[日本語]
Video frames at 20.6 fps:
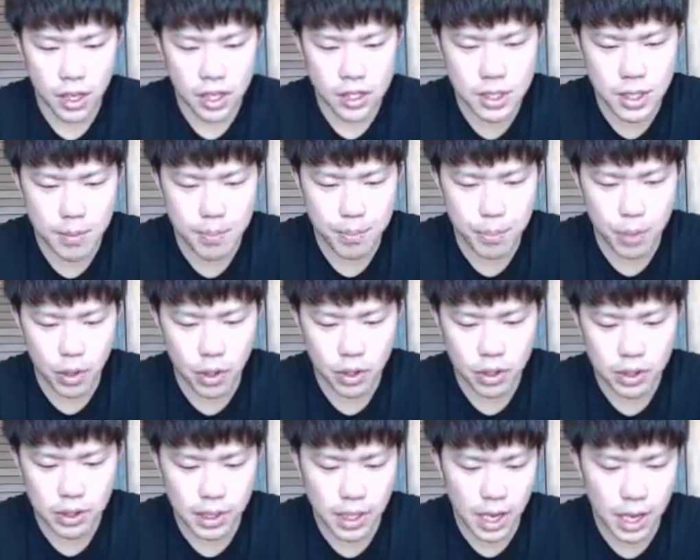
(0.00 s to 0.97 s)
あえずいっぽん
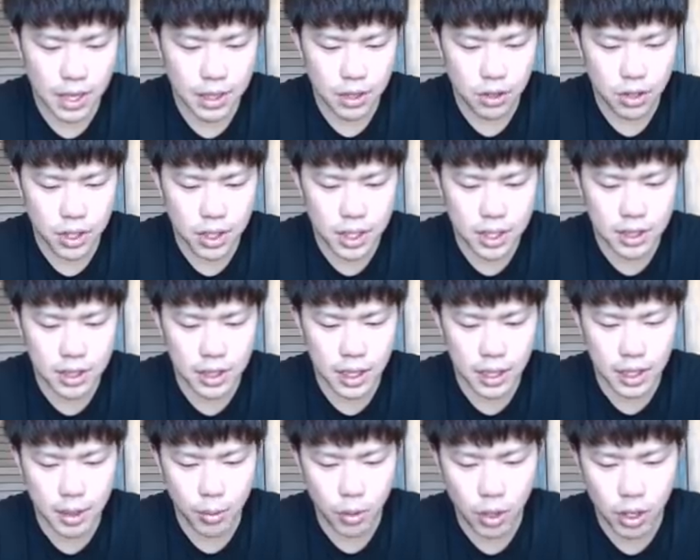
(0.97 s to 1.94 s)
折って穴掘り切った
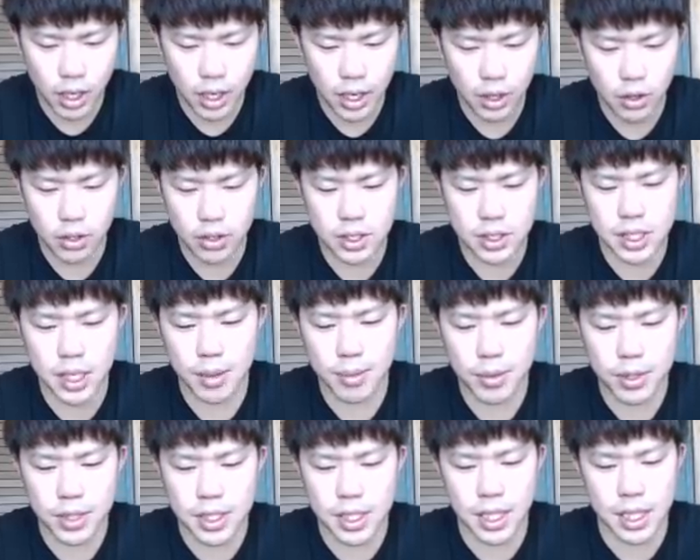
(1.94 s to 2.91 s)
んで、もう一回こっちは
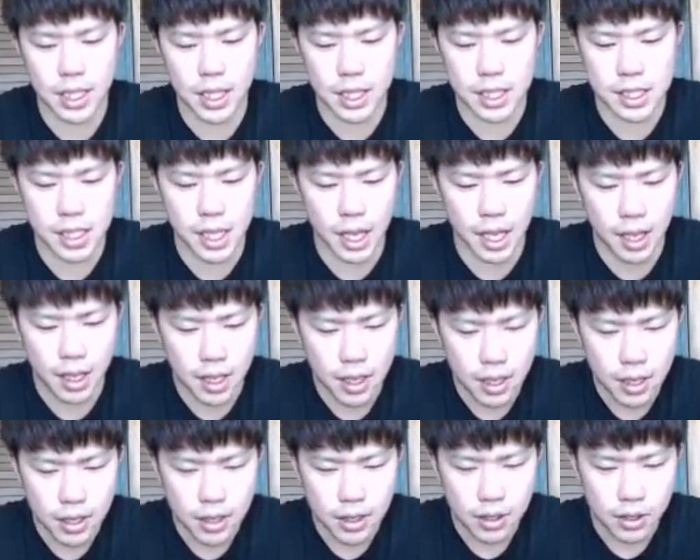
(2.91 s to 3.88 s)
無視でいいですね。
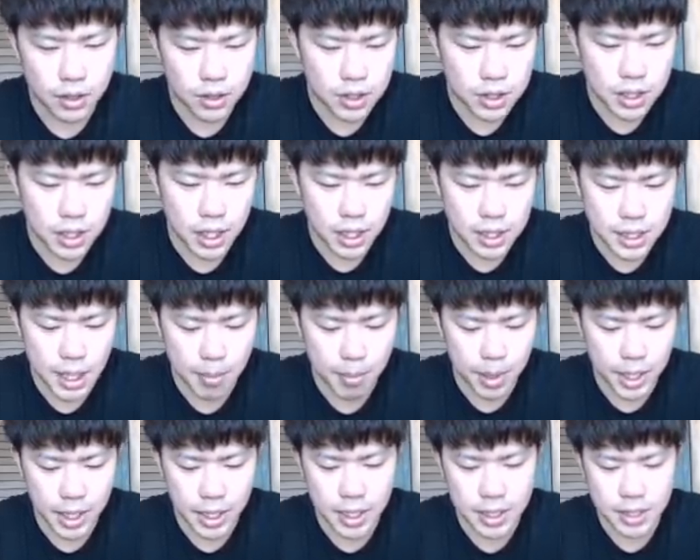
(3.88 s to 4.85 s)
こっちがせん
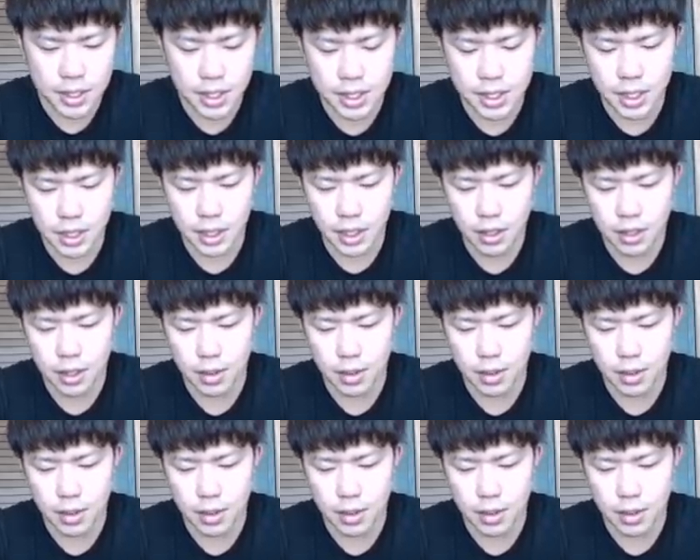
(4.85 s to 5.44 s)
まで削れちゃってる